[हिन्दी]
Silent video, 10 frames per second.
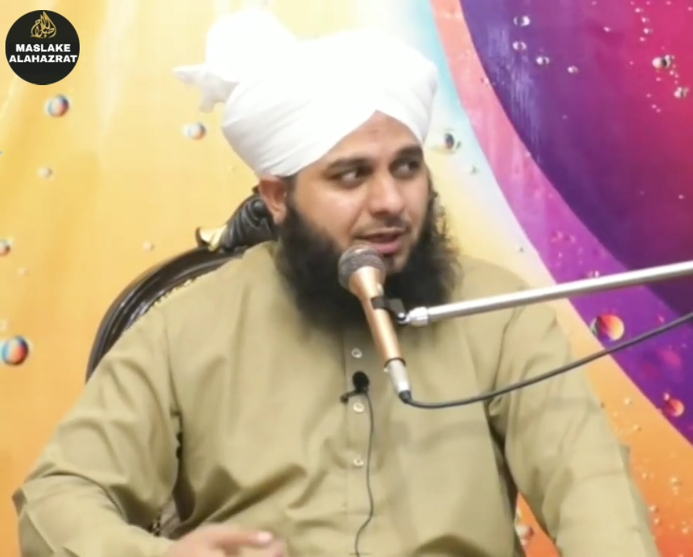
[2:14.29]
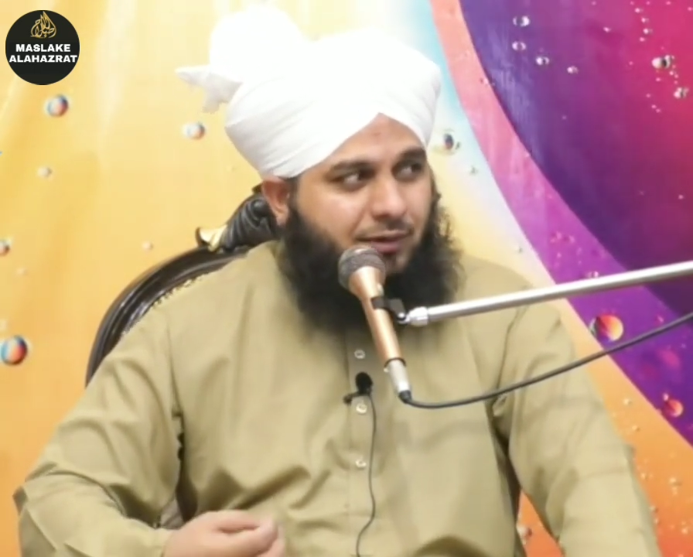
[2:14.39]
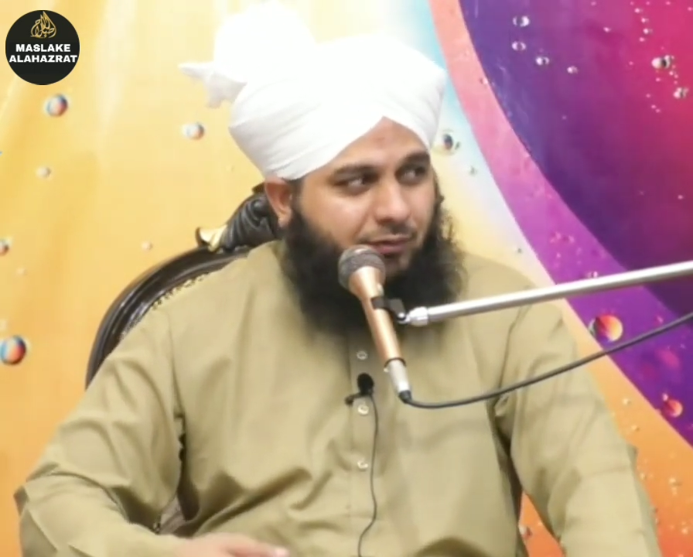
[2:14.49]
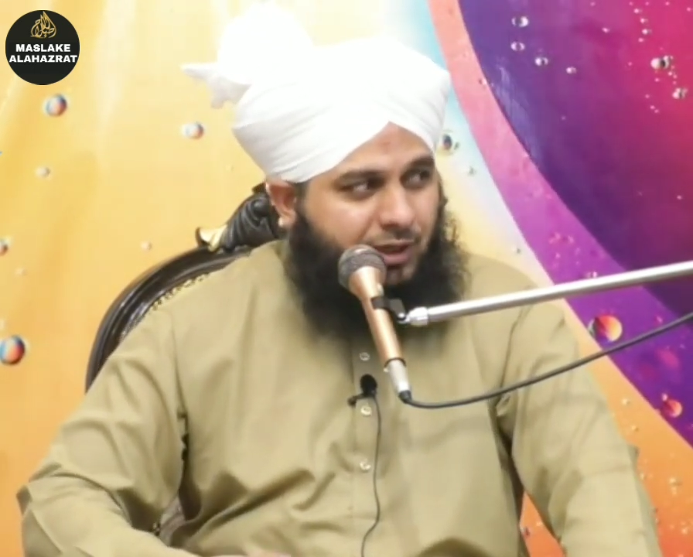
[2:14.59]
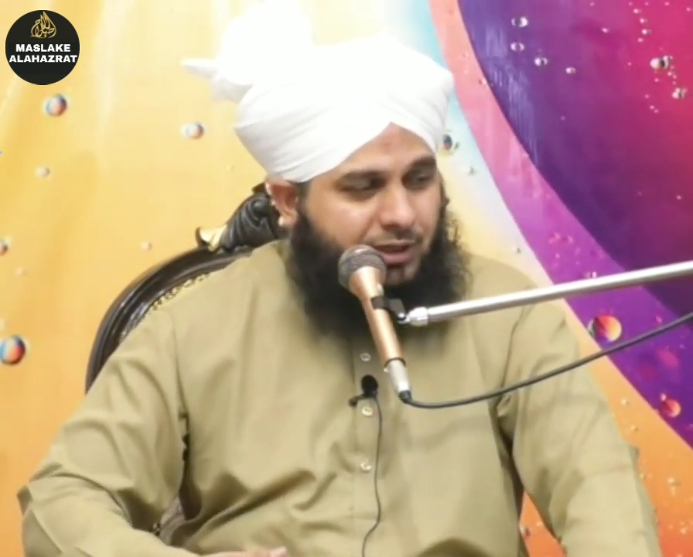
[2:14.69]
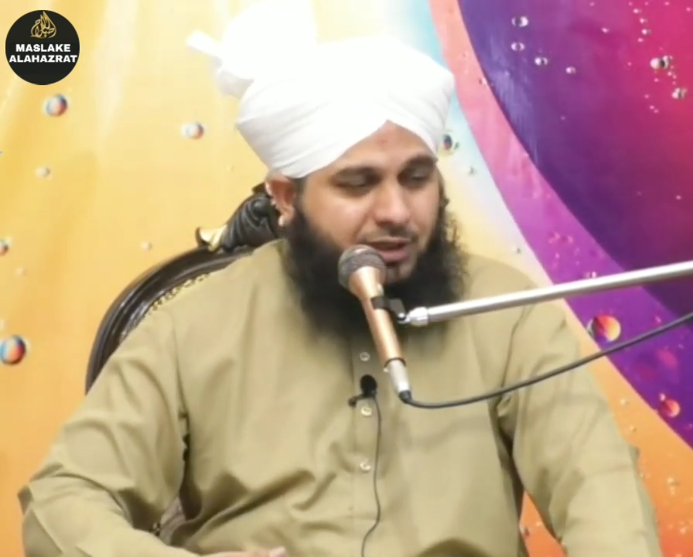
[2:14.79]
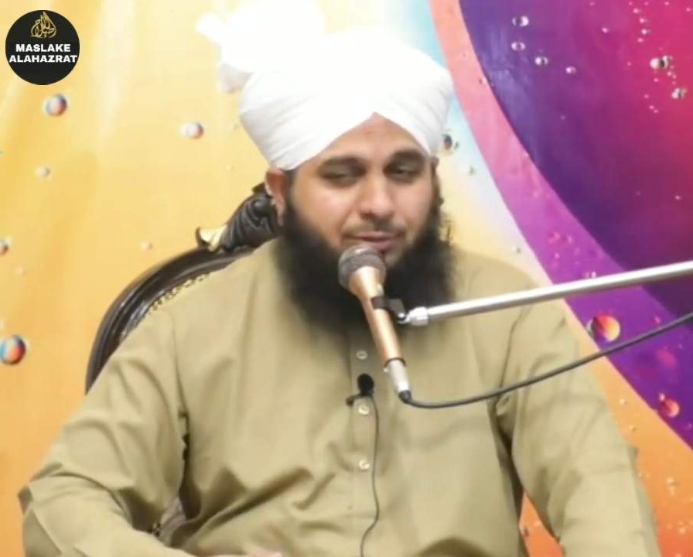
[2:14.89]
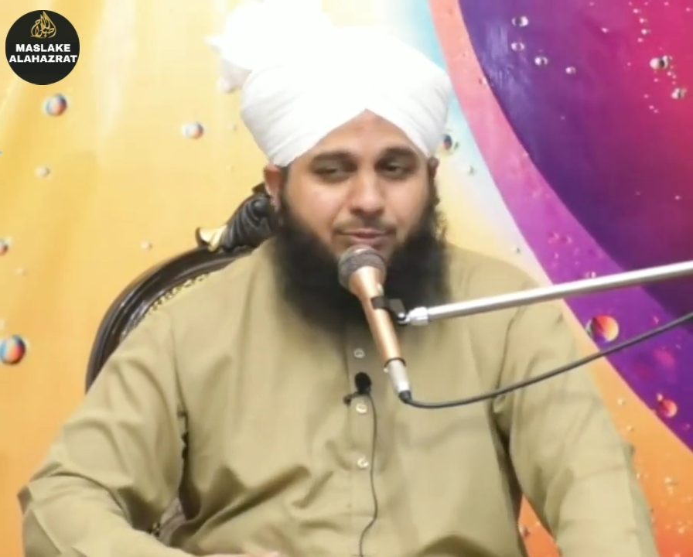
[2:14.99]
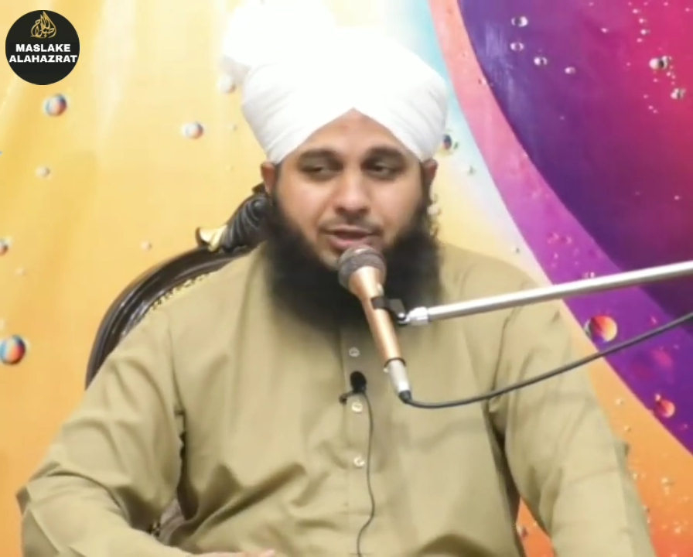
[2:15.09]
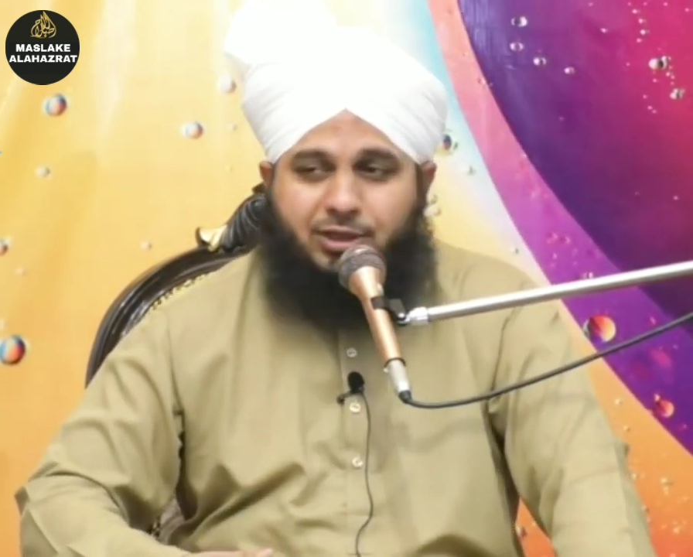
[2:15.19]
है आवारगी
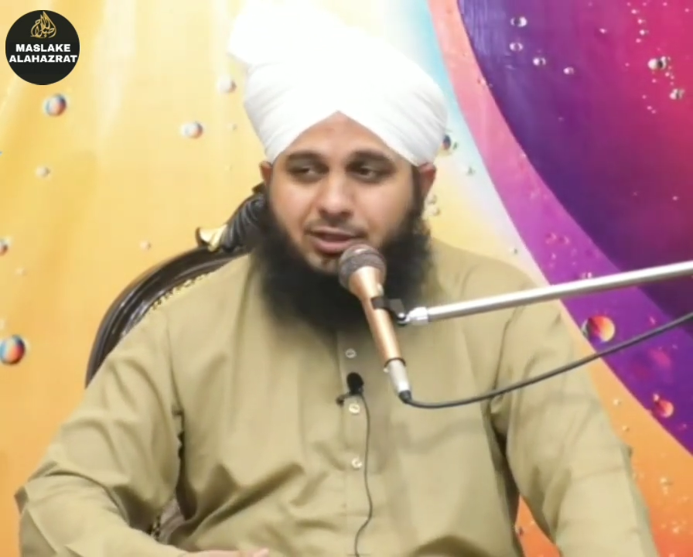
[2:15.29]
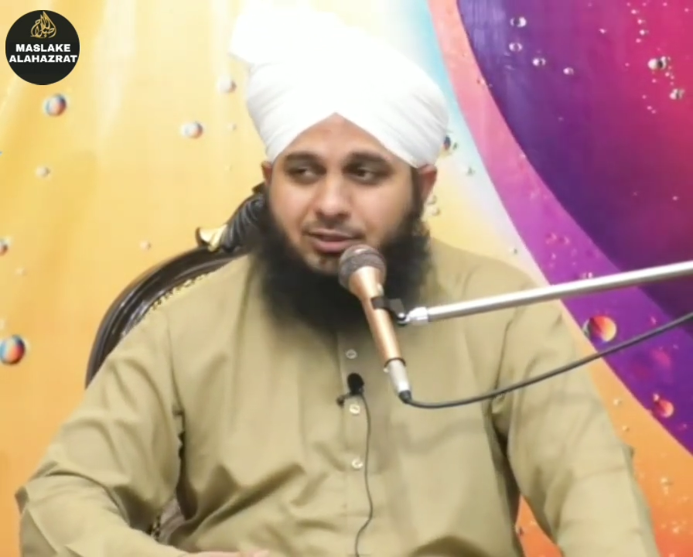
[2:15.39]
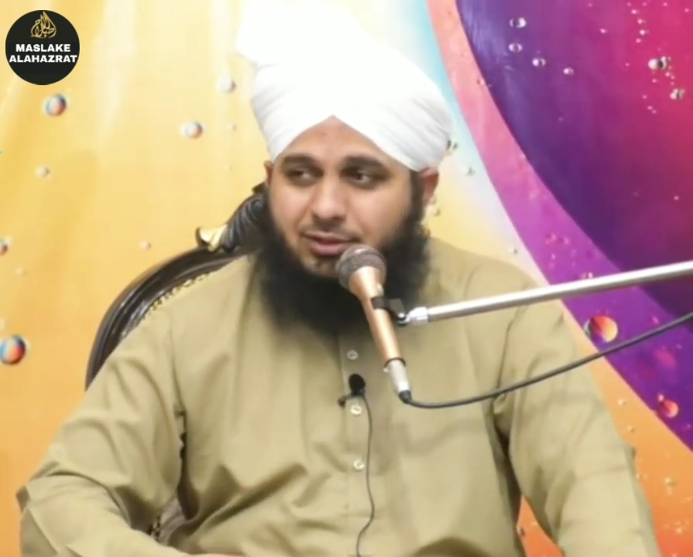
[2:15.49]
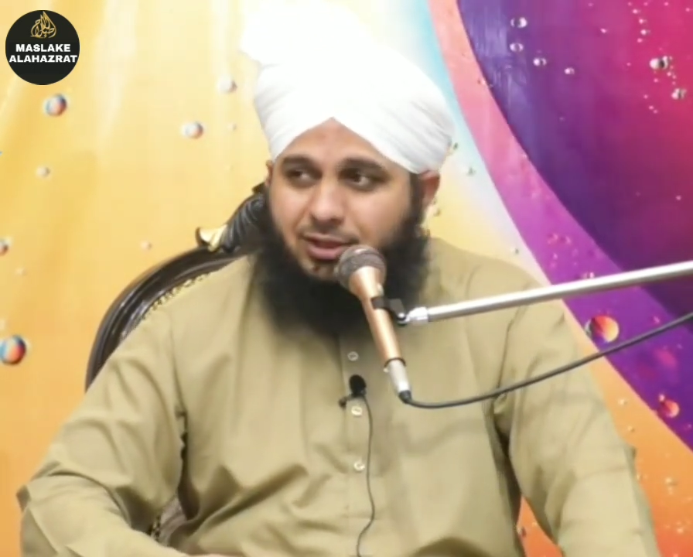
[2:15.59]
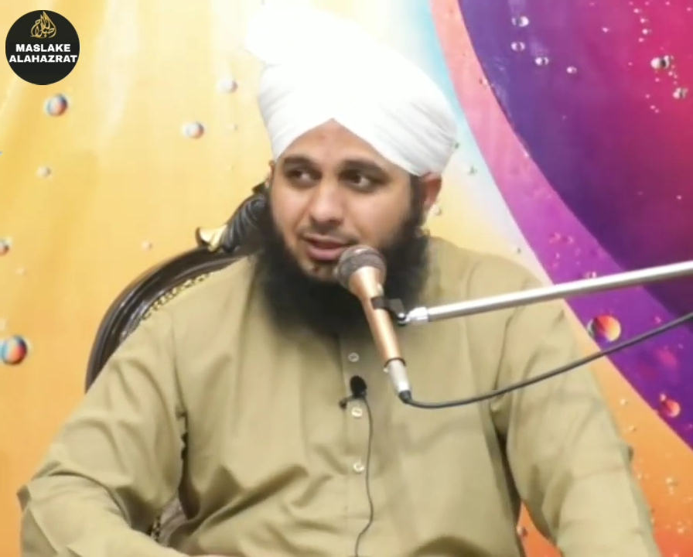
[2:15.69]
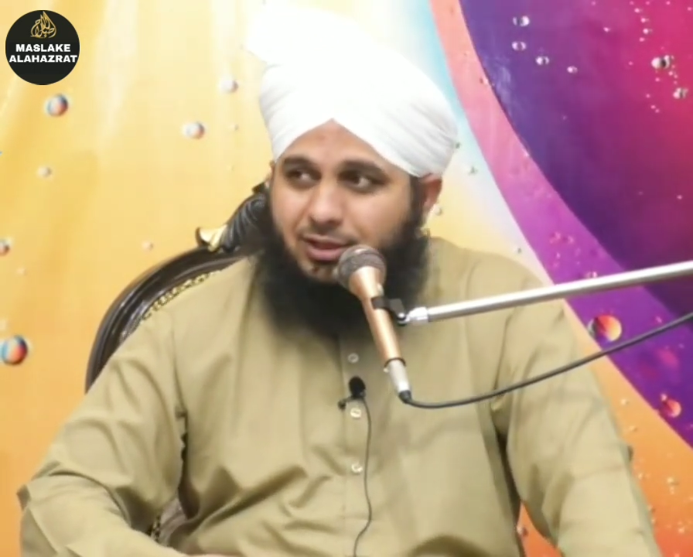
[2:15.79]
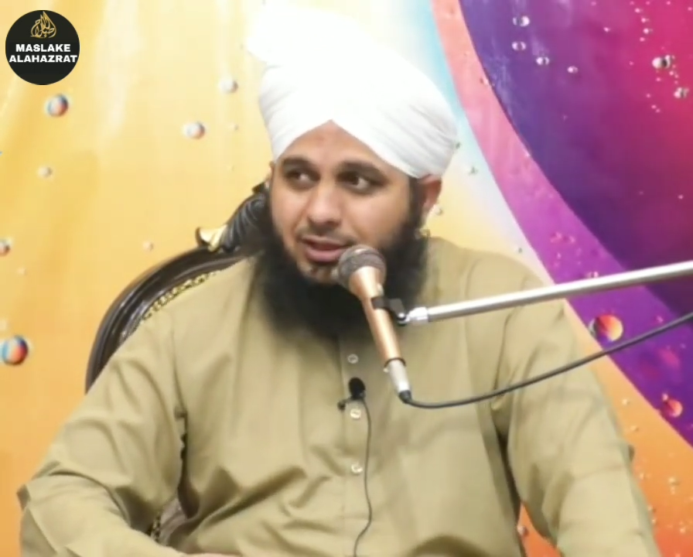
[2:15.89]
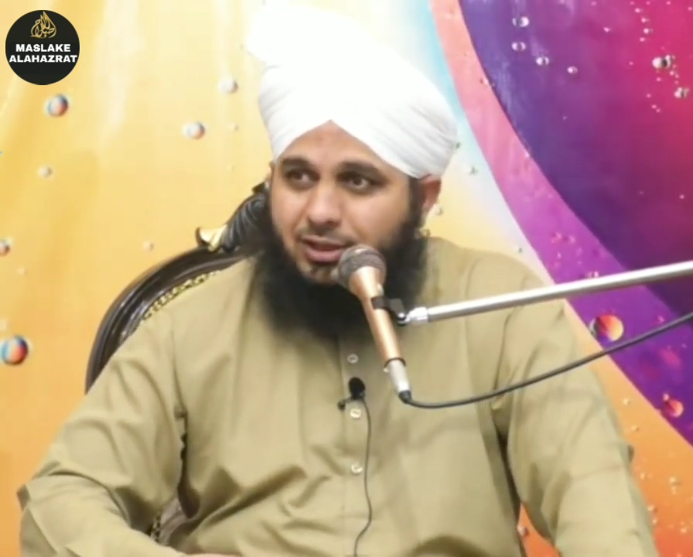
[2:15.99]
में बड़ा लगता है